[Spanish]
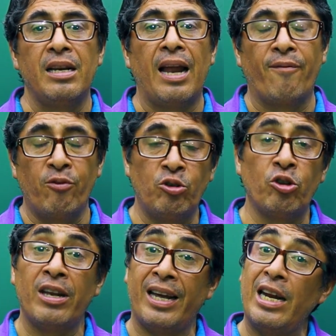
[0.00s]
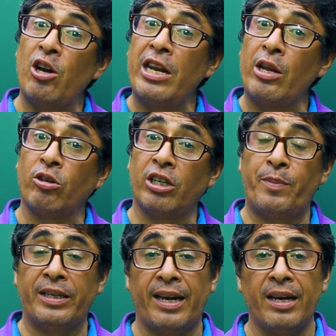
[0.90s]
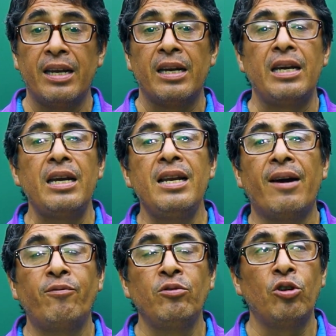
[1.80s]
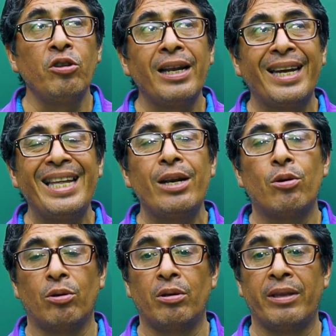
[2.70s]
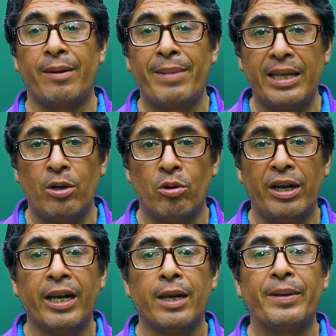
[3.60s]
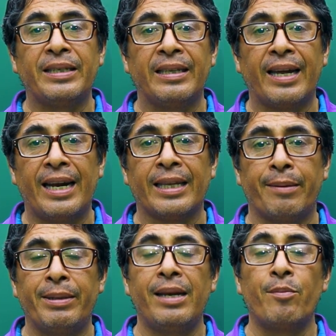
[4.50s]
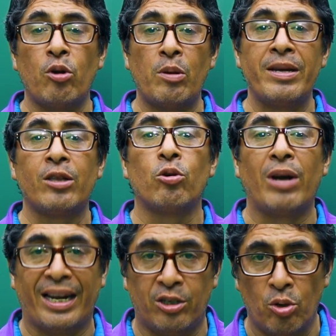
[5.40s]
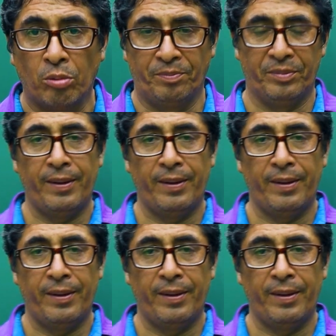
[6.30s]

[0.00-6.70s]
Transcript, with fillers: la función del género lírico es expresar y la función del género dramático es representar a través del movimiento o la acción.